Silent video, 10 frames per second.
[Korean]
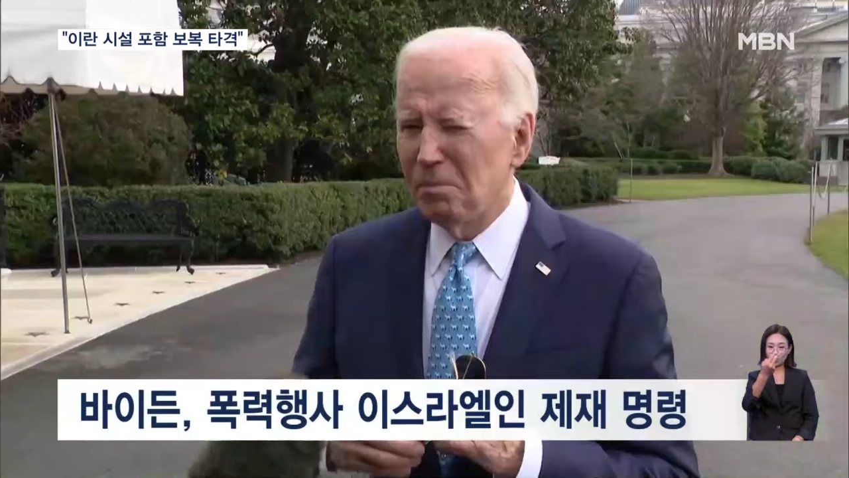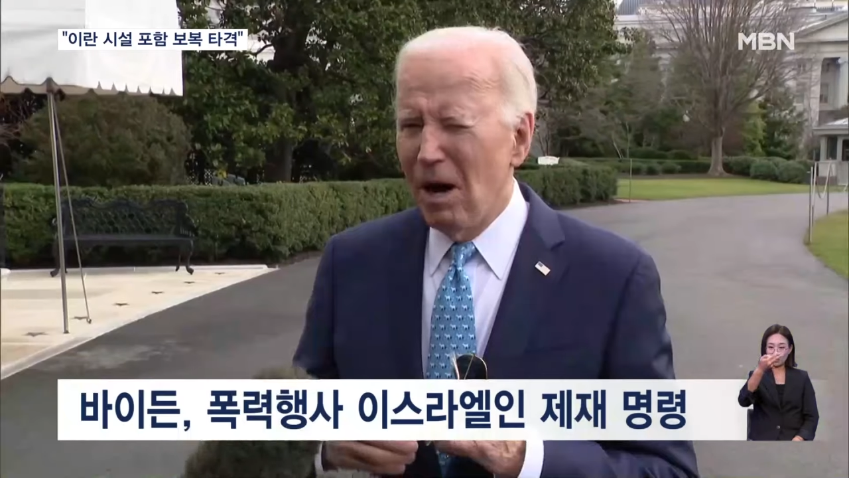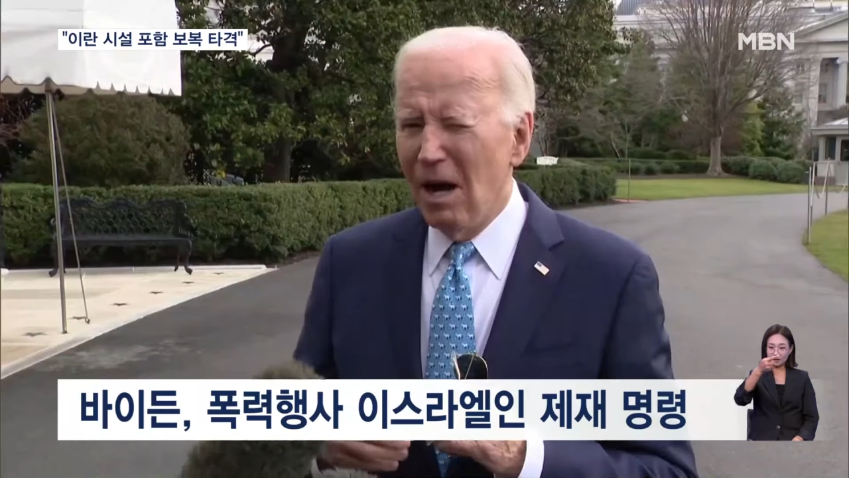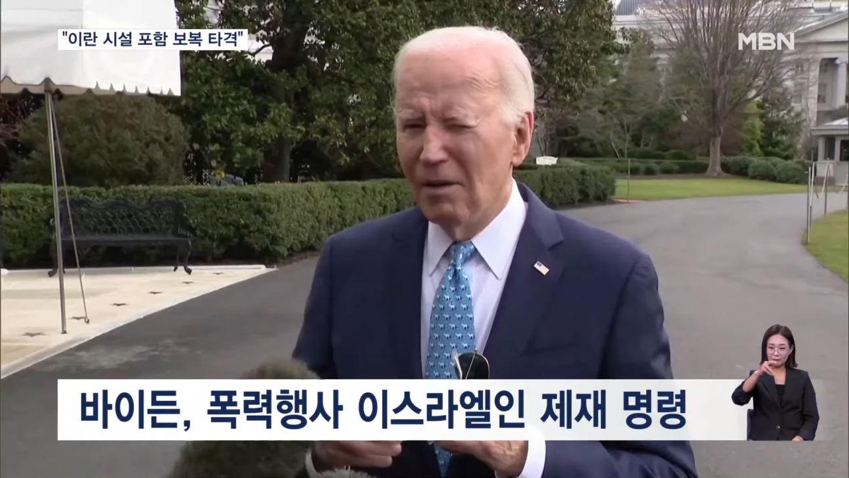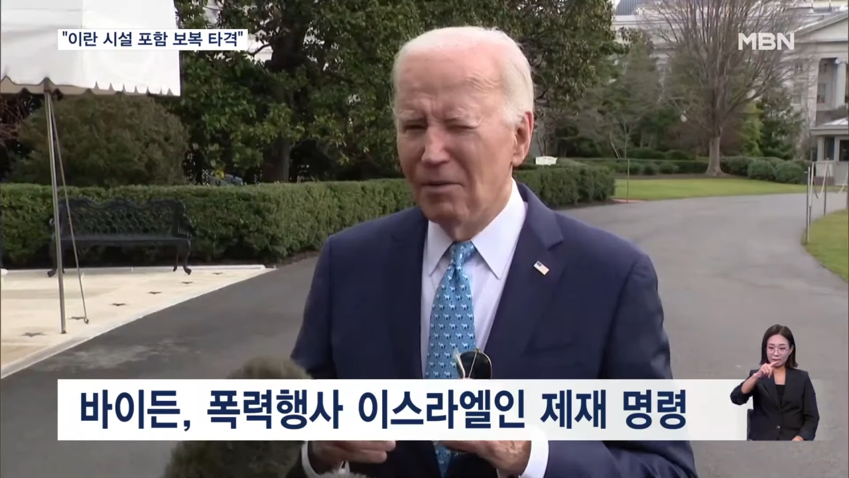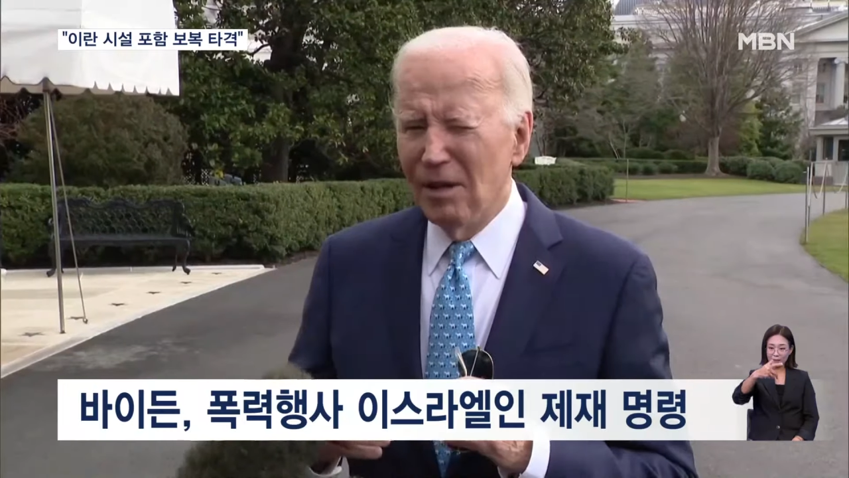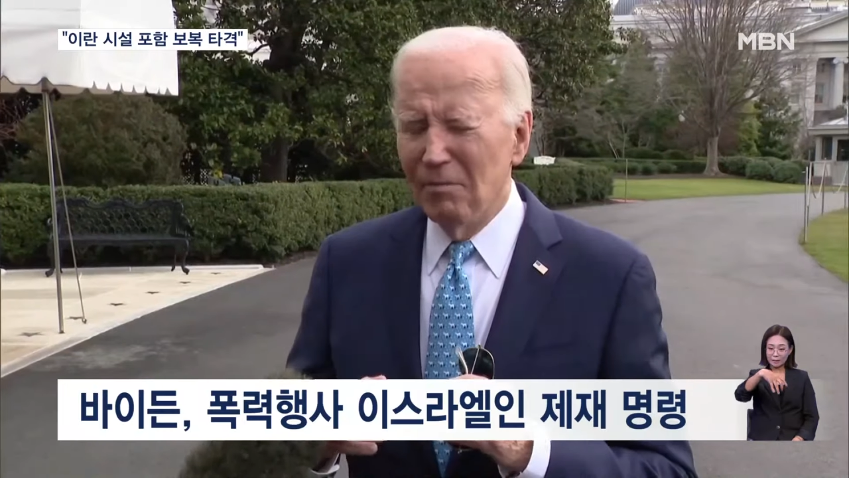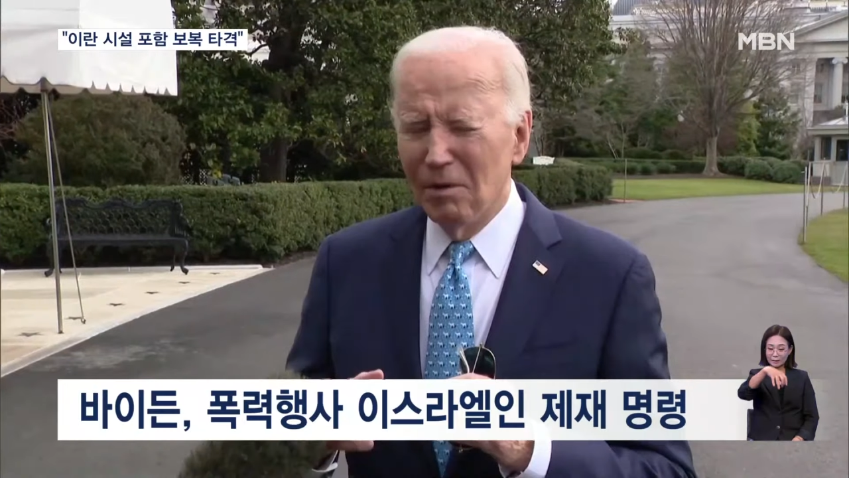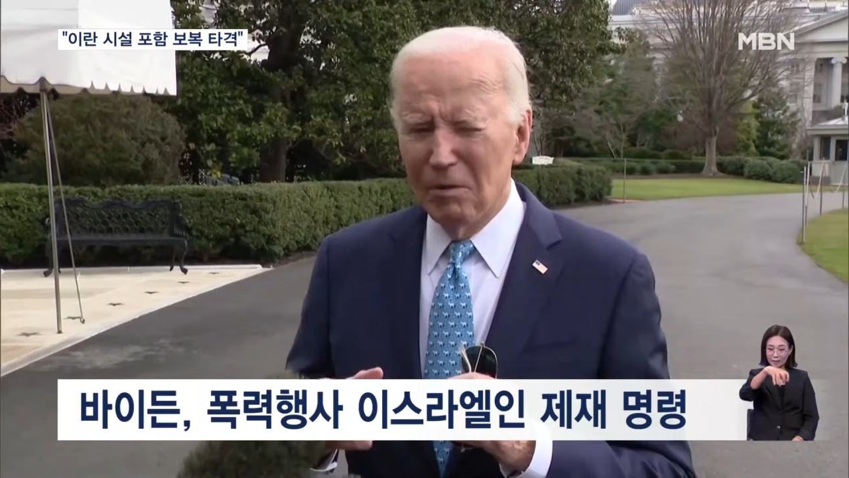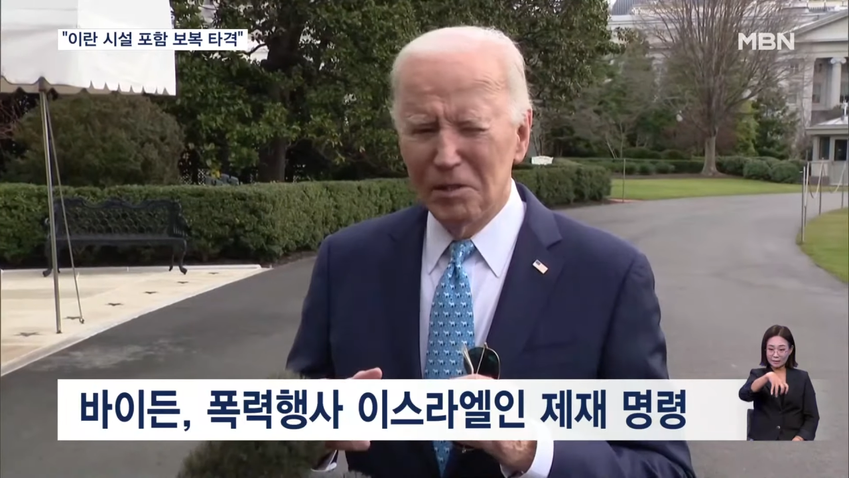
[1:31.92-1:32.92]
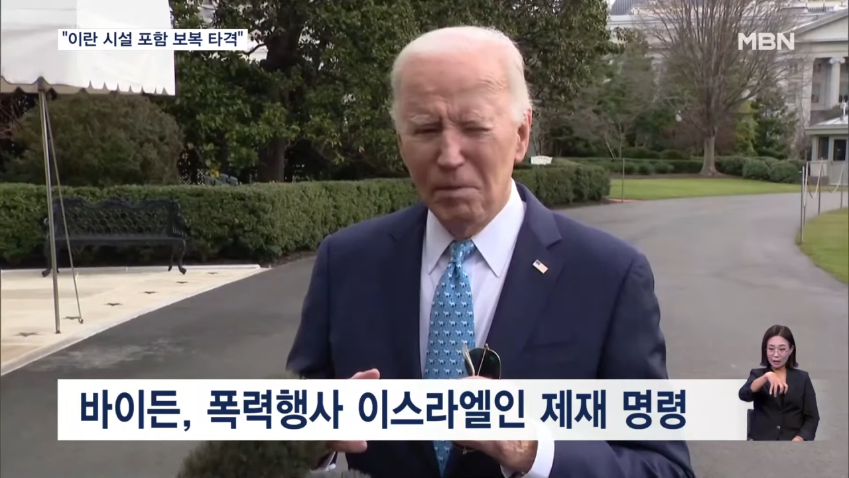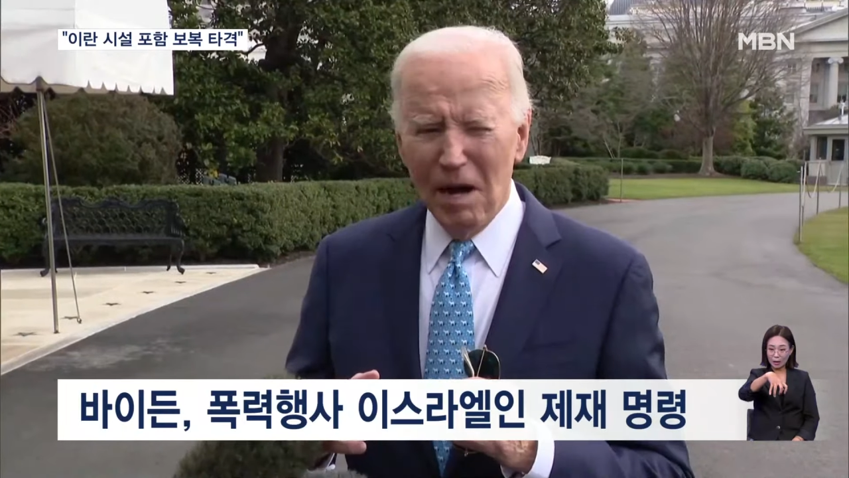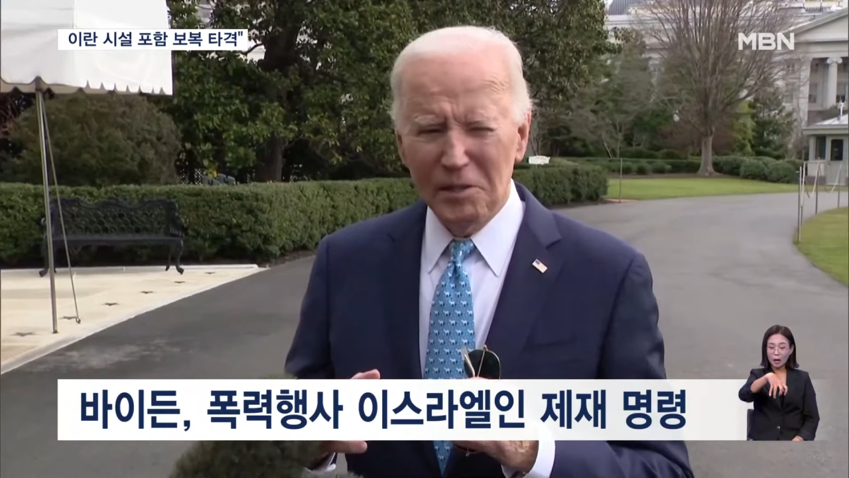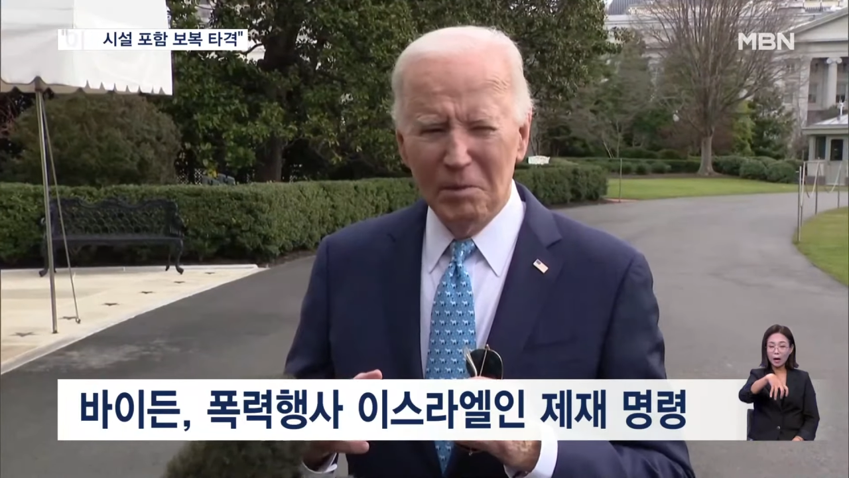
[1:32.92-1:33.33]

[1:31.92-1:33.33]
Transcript: 팔레스타인 주민에게